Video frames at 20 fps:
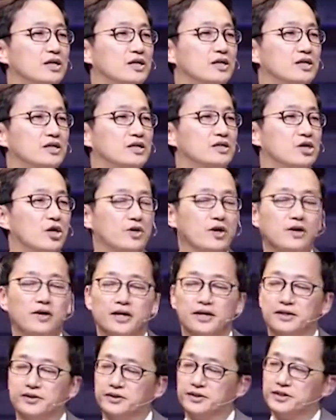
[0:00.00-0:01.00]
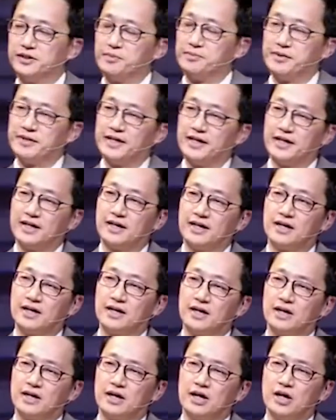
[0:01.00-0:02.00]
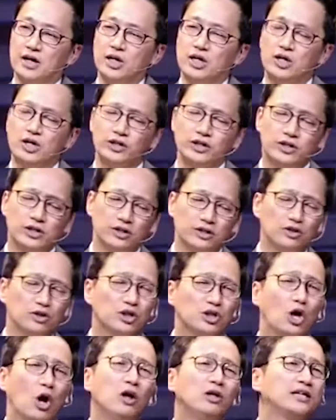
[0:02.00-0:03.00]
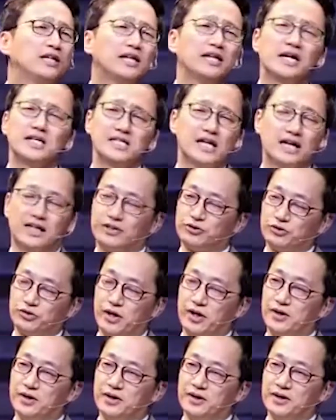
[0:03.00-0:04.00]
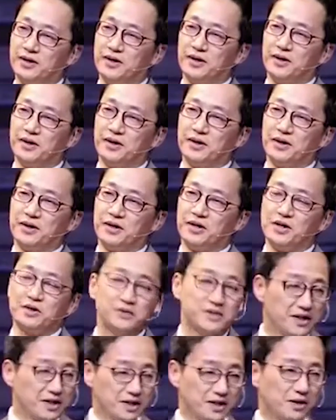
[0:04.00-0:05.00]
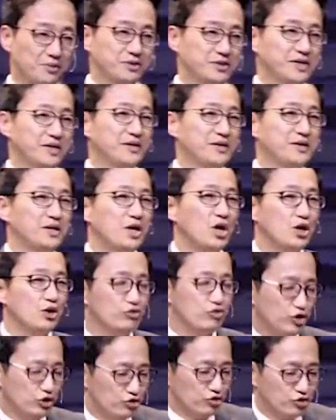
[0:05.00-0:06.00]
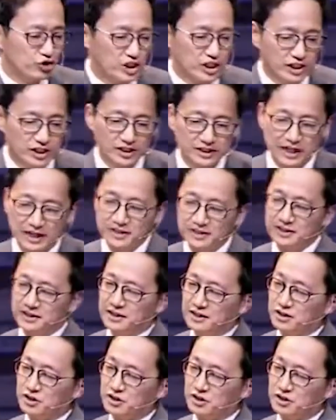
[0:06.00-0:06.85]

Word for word: 성에 관한 것들입니다. 이거는 결단하지 않아도 돼요. 여러분 생각해 보세요. 우리 육신을 따르는 길은